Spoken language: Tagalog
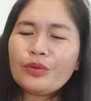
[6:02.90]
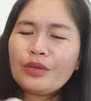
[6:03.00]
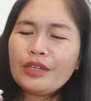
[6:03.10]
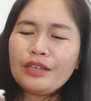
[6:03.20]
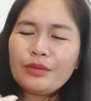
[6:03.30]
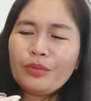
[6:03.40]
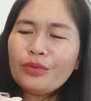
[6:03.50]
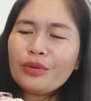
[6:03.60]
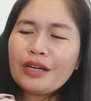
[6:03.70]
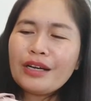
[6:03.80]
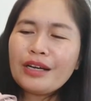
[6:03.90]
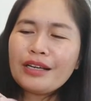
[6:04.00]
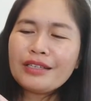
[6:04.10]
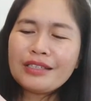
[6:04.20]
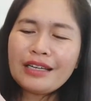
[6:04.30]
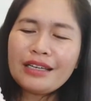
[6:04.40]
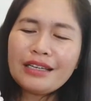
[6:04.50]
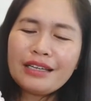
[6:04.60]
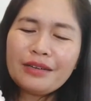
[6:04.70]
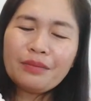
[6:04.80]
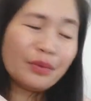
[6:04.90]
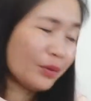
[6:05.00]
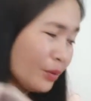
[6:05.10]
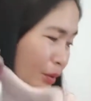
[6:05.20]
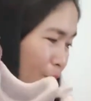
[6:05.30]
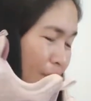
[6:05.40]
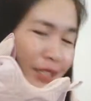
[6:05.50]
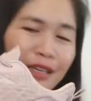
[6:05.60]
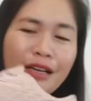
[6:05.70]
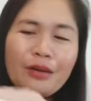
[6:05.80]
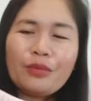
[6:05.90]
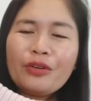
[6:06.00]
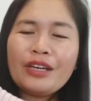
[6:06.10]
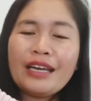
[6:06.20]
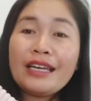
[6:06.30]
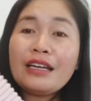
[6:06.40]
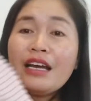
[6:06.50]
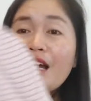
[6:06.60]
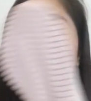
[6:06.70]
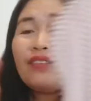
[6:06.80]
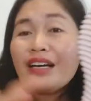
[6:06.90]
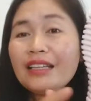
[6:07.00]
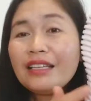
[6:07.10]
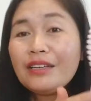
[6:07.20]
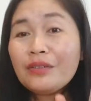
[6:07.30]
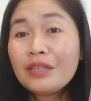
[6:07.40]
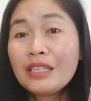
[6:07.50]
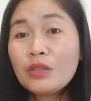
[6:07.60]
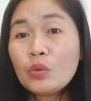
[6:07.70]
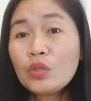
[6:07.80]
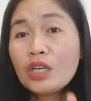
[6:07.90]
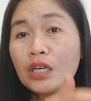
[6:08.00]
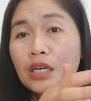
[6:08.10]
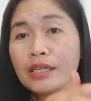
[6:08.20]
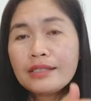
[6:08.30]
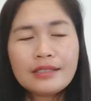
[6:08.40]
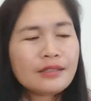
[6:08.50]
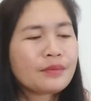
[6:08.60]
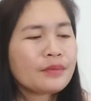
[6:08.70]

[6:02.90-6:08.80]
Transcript: either bukas, ayan. Pero yung isa lang muna, ayan. Maganda yung dito niya, guys.